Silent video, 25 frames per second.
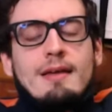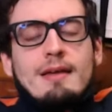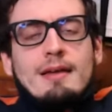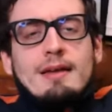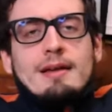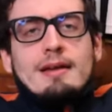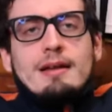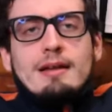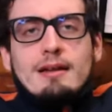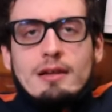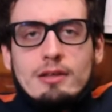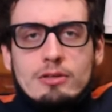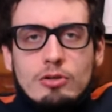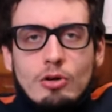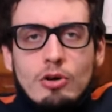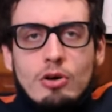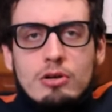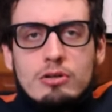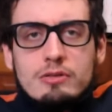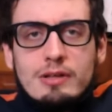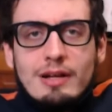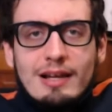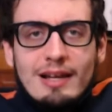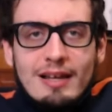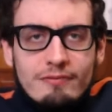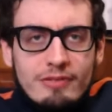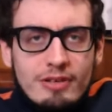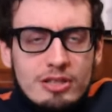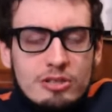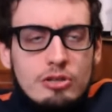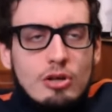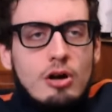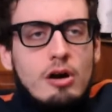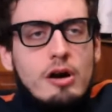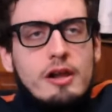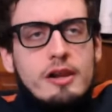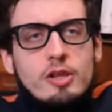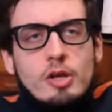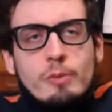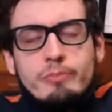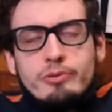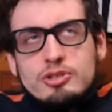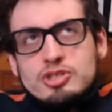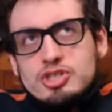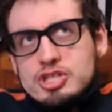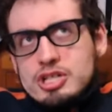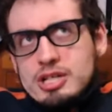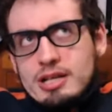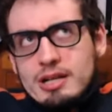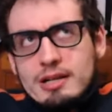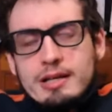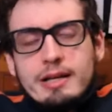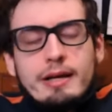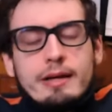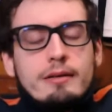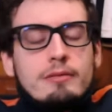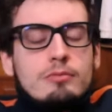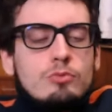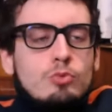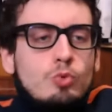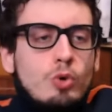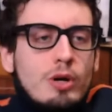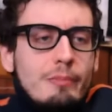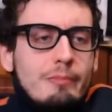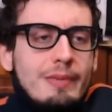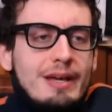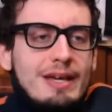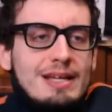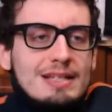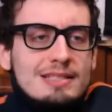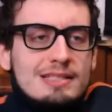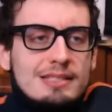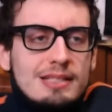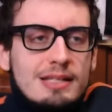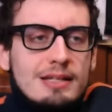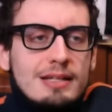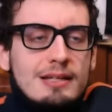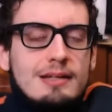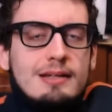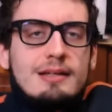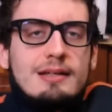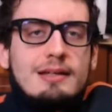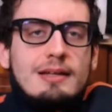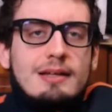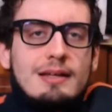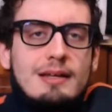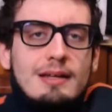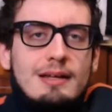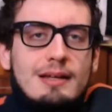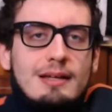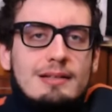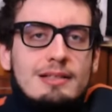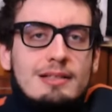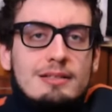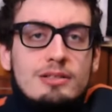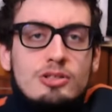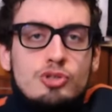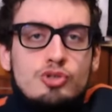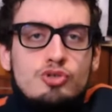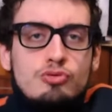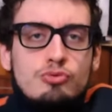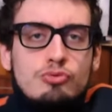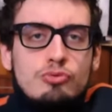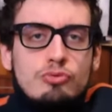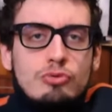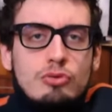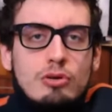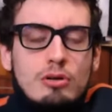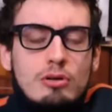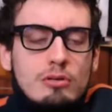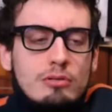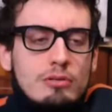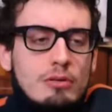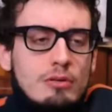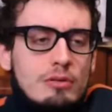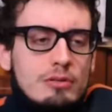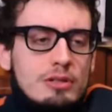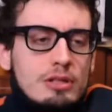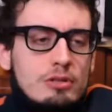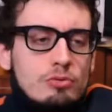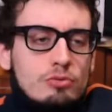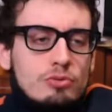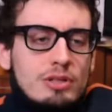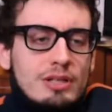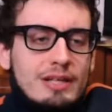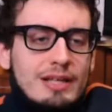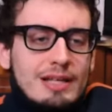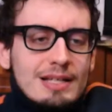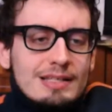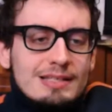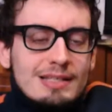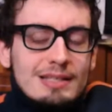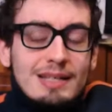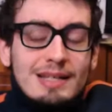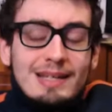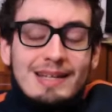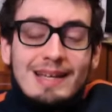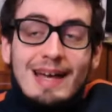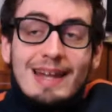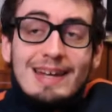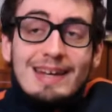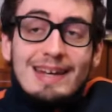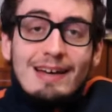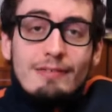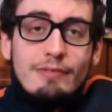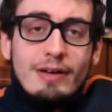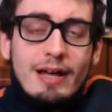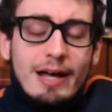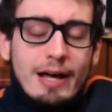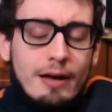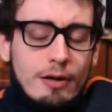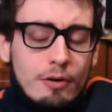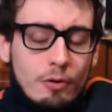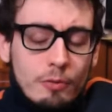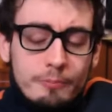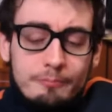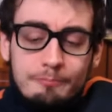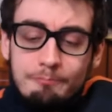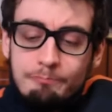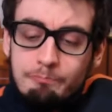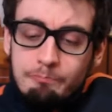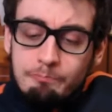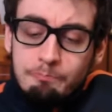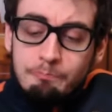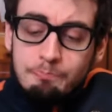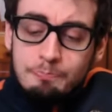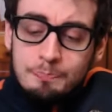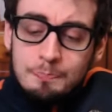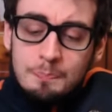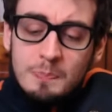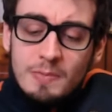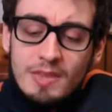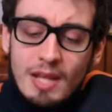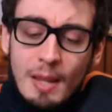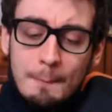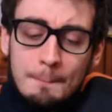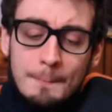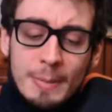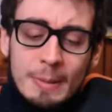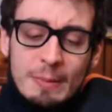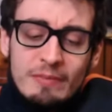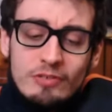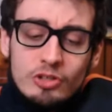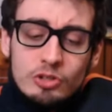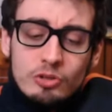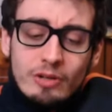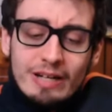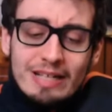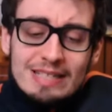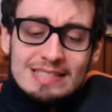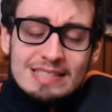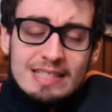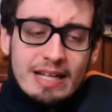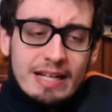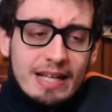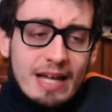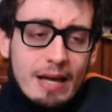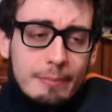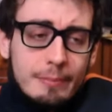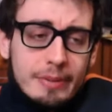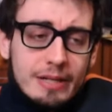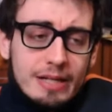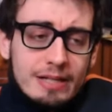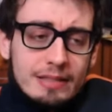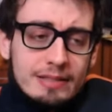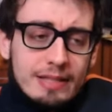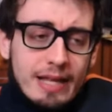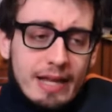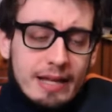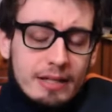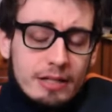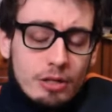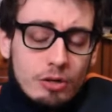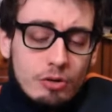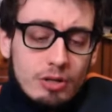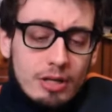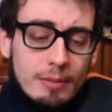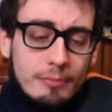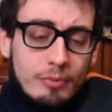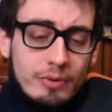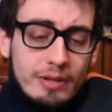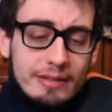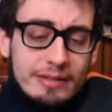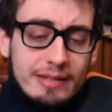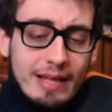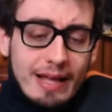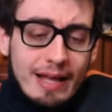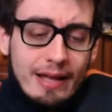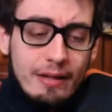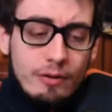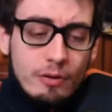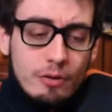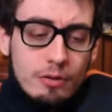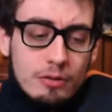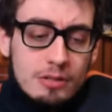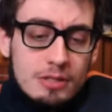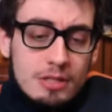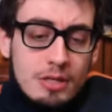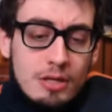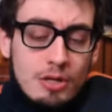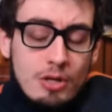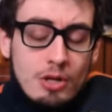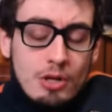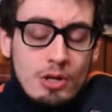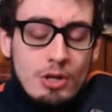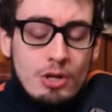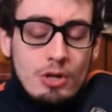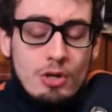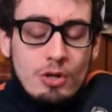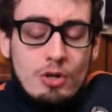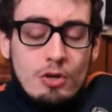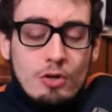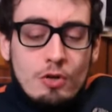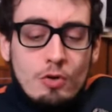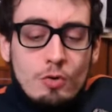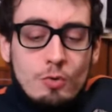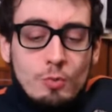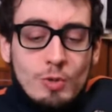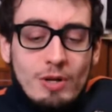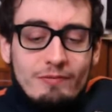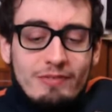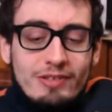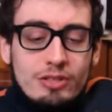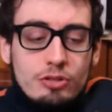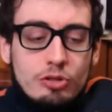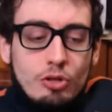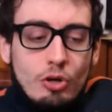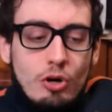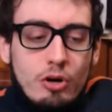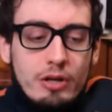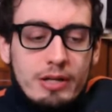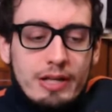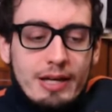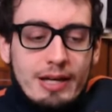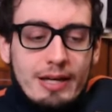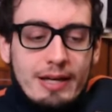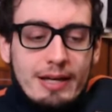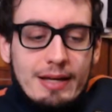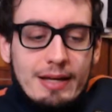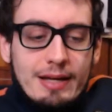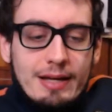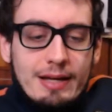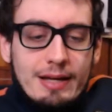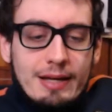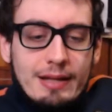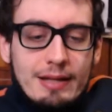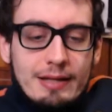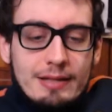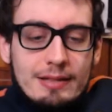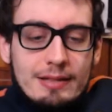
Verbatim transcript: il ritorno alla vittoria dopo circa due mesi eh, di digiuno dell'Udinese di Cannavaro. Prima vittoria in Serie A per il tecnico napoletano. Una vittoria